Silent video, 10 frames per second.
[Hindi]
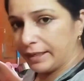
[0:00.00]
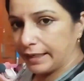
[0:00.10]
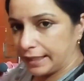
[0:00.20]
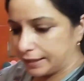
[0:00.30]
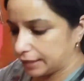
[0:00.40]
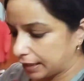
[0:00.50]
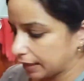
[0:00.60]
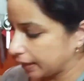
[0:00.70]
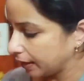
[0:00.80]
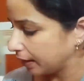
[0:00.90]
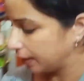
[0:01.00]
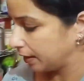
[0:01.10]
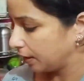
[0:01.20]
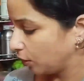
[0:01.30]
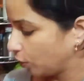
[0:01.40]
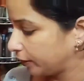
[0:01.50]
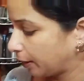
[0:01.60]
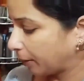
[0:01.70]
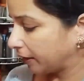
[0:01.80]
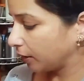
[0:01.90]
पे अभी ग्रेट करना है और
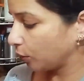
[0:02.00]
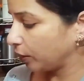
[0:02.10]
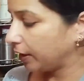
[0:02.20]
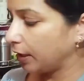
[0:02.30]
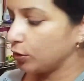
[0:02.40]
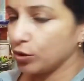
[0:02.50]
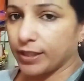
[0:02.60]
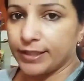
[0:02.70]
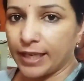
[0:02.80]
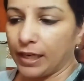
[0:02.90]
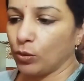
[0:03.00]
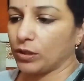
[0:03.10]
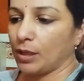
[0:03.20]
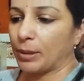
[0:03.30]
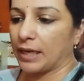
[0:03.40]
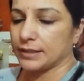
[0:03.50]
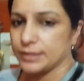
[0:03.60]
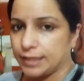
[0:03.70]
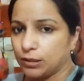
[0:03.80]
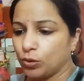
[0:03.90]
टमाटर को देखिए जो उसका शैल होता है ना बाहर
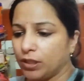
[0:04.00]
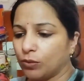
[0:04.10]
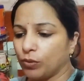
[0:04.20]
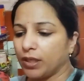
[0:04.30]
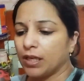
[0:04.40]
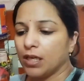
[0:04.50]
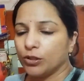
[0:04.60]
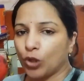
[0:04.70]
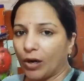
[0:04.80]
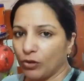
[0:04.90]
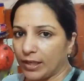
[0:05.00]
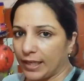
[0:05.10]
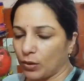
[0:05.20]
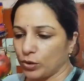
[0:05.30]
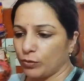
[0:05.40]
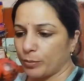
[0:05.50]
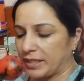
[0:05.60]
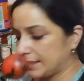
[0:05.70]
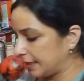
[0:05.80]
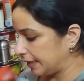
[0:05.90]
से शैल तो नहीं कहूंगी जो आउटर लेयर होती है वो
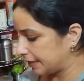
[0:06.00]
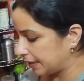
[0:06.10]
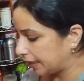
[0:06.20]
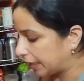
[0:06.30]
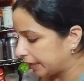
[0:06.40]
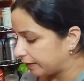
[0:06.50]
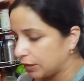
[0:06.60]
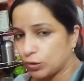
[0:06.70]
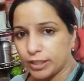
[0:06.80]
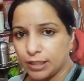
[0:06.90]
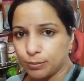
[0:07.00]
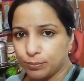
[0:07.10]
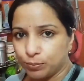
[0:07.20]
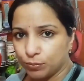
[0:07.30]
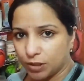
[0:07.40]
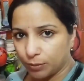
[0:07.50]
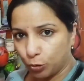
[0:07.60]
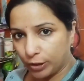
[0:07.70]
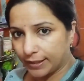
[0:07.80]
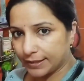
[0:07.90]
मैं इस तरीके से निकालने वाली हूँ ताकि ये
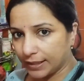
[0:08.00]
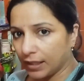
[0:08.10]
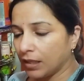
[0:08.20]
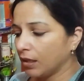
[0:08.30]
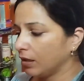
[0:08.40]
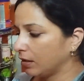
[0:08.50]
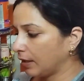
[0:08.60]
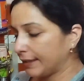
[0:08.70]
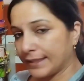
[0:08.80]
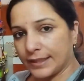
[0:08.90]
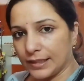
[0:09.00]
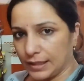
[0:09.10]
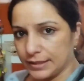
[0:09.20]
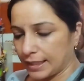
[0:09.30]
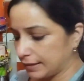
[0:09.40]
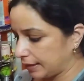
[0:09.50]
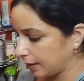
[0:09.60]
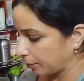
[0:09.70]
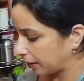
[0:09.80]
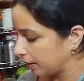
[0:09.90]
पूरी तरह से अच्छे से गल जाए
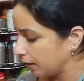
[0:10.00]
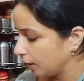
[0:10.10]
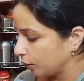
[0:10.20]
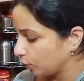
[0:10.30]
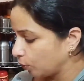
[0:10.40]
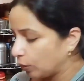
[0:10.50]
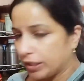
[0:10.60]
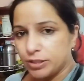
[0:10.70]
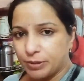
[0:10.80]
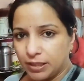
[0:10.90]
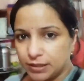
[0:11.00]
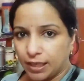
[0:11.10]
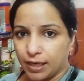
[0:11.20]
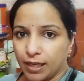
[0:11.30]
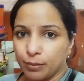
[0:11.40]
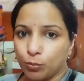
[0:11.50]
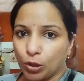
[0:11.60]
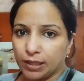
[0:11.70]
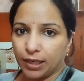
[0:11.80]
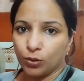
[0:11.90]
तड़के में तो लंच बनने जा रहा है बहुत